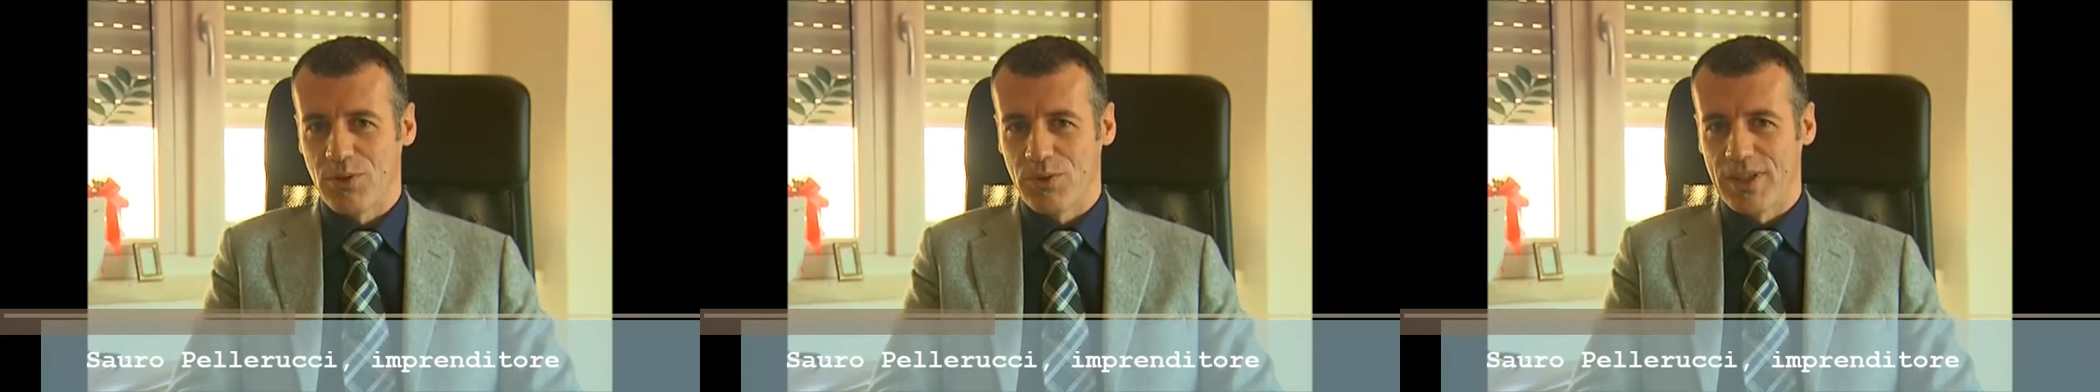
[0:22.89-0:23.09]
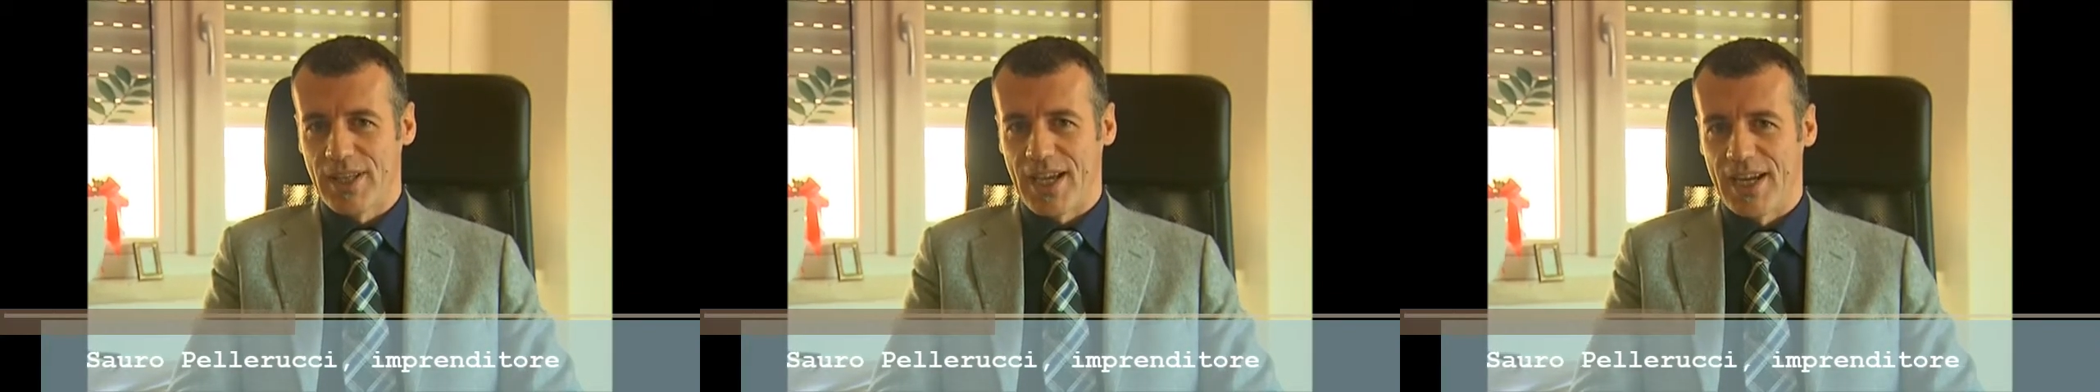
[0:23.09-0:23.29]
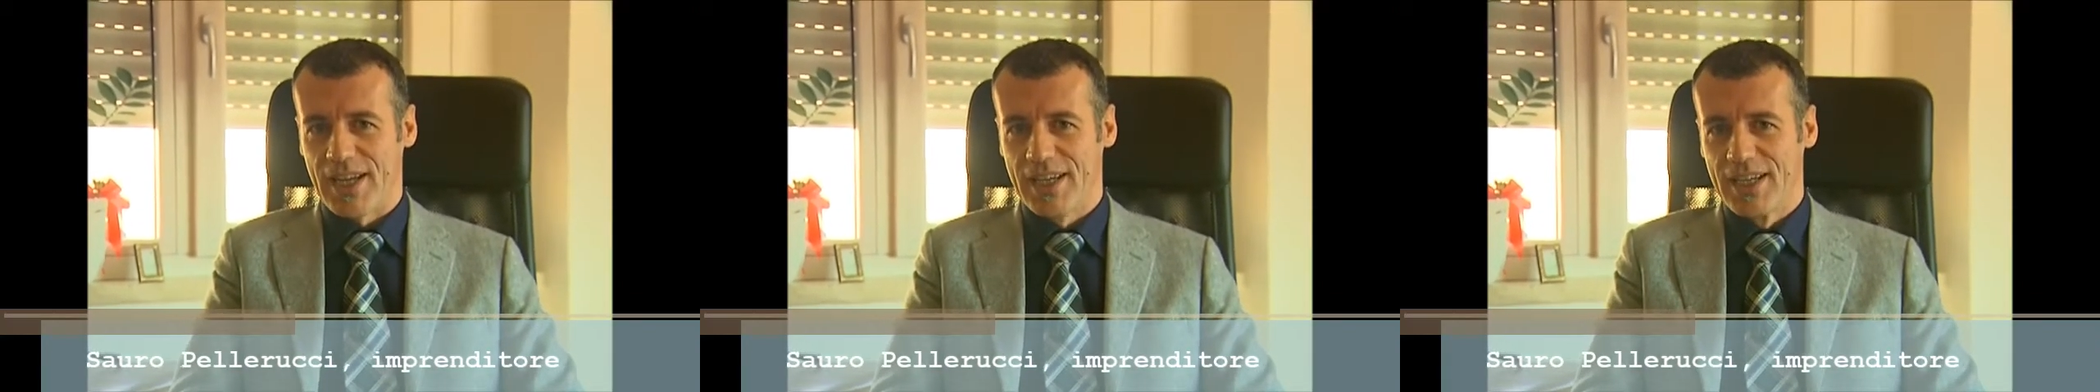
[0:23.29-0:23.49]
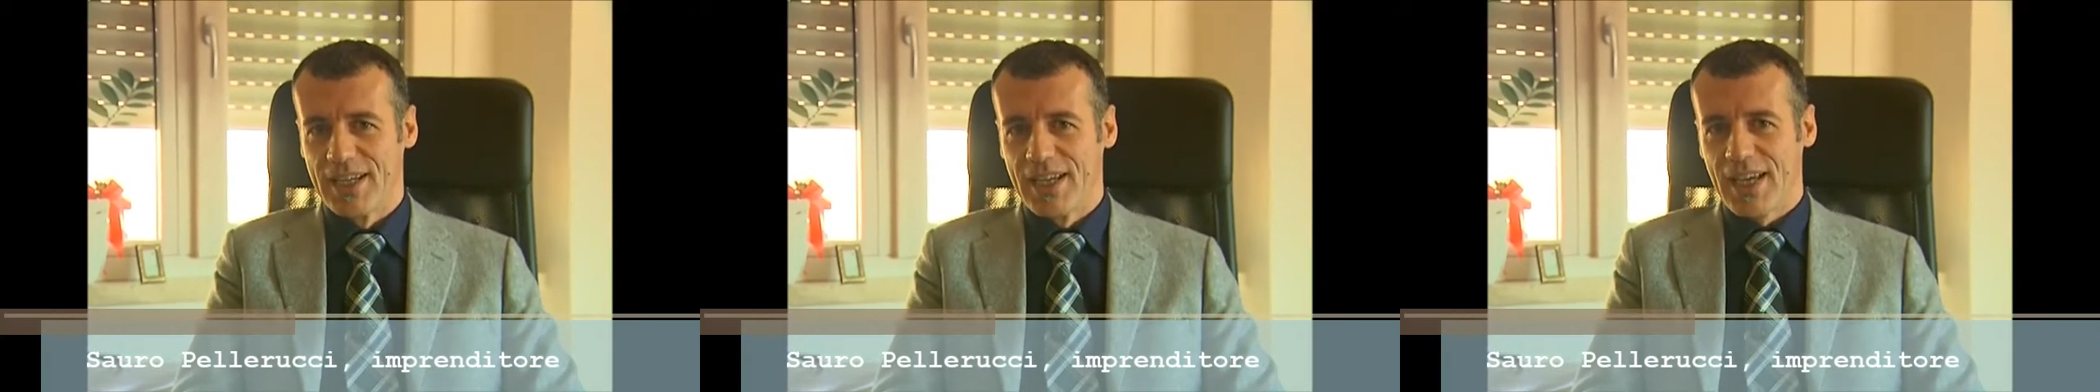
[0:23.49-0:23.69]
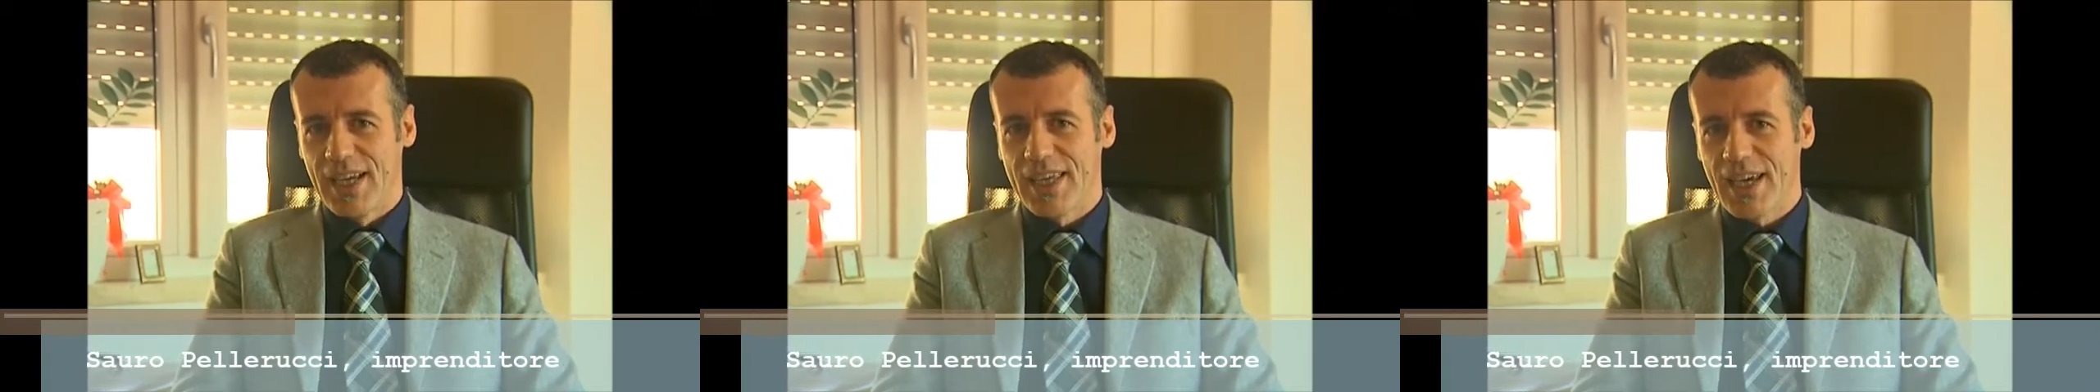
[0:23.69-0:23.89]
lontana.
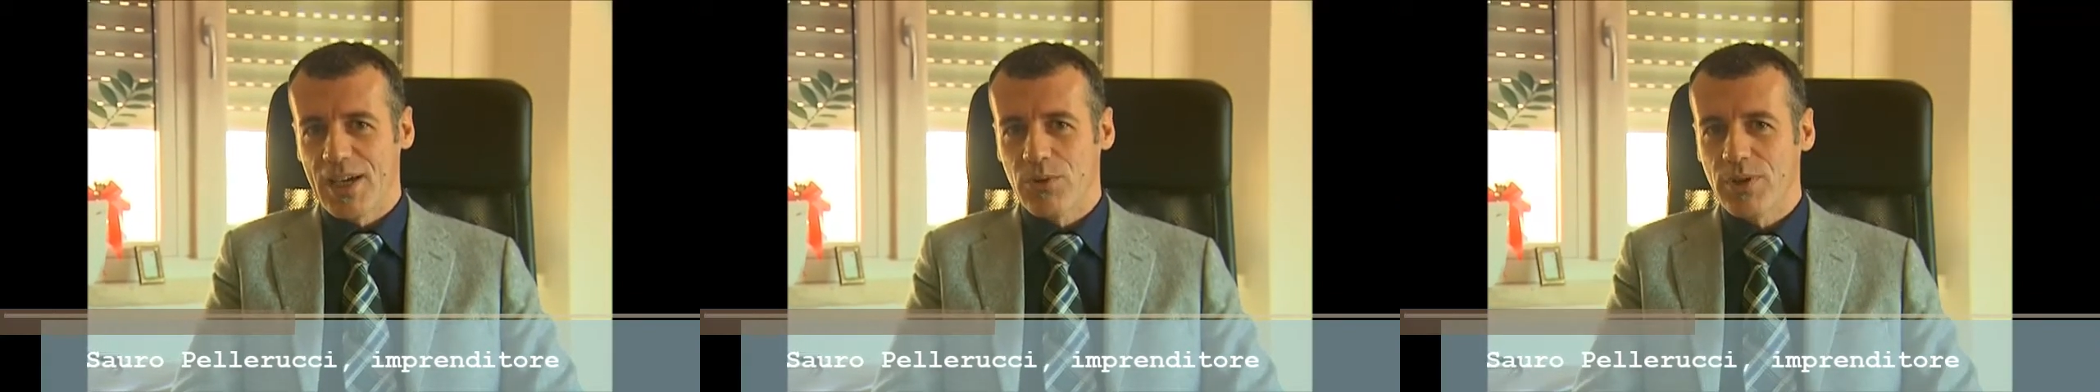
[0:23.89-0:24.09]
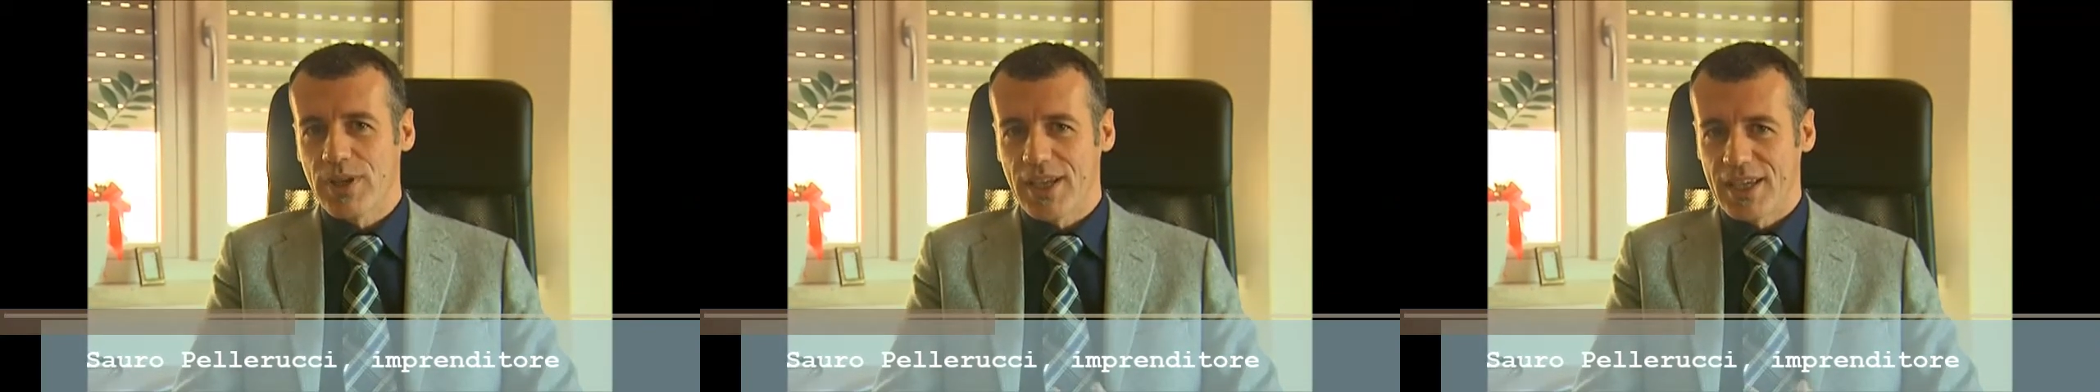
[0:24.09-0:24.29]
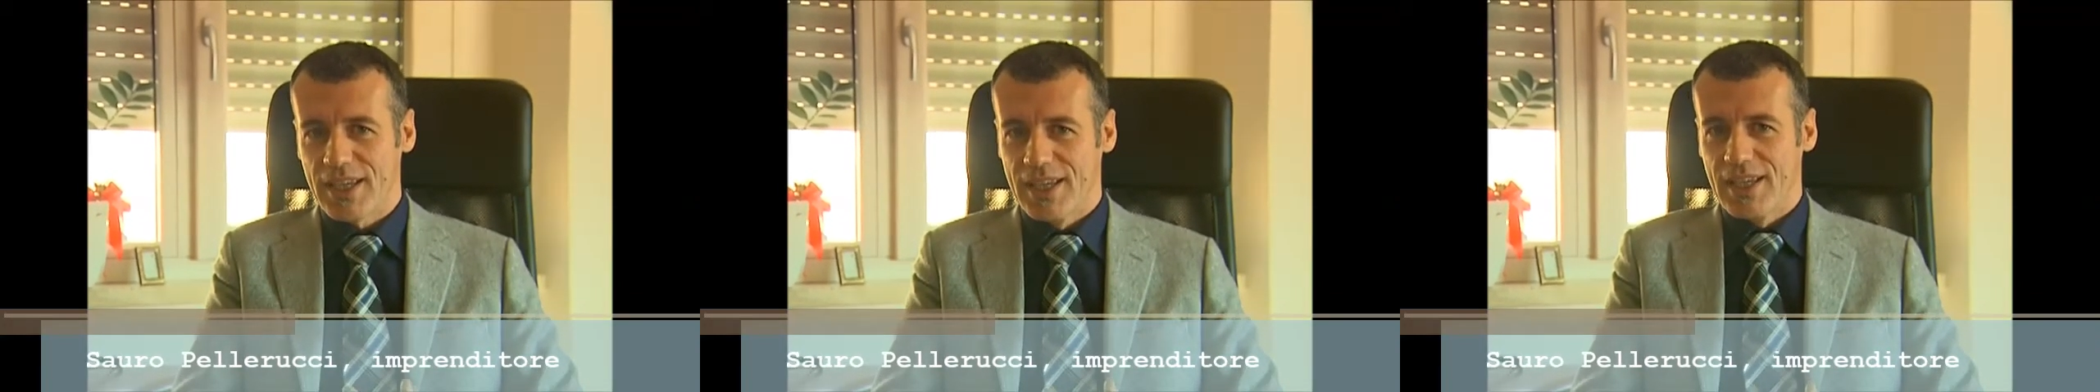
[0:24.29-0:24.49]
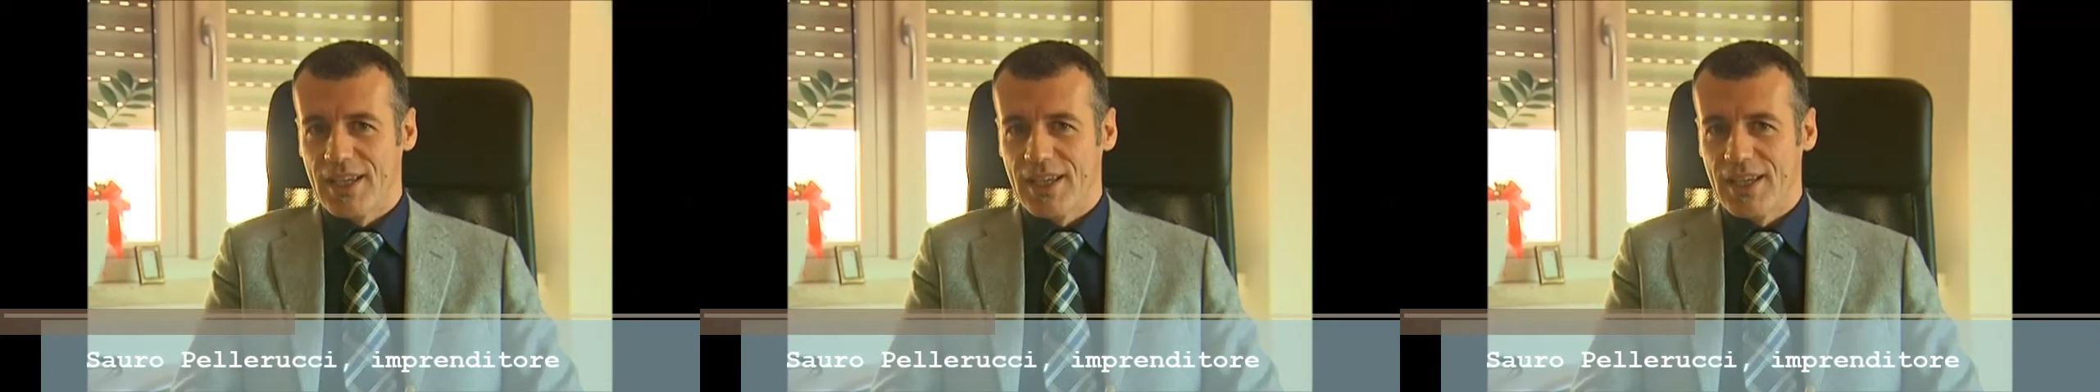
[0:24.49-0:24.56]
È chiaro che